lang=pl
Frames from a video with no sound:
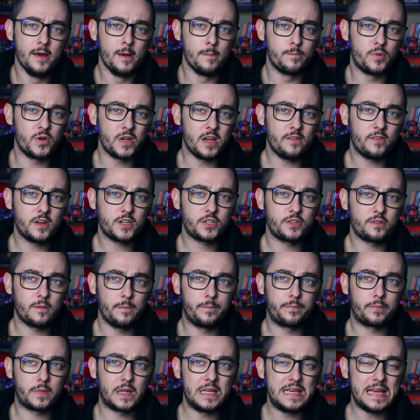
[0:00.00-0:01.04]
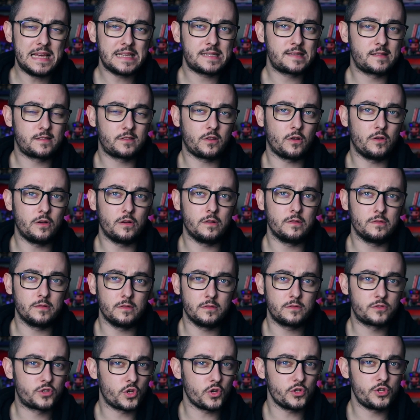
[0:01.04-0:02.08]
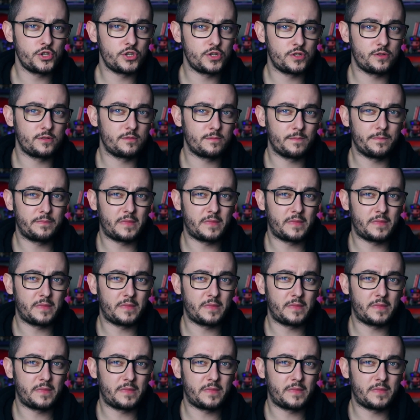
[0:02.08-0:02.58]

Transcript: ponieważ jest to coś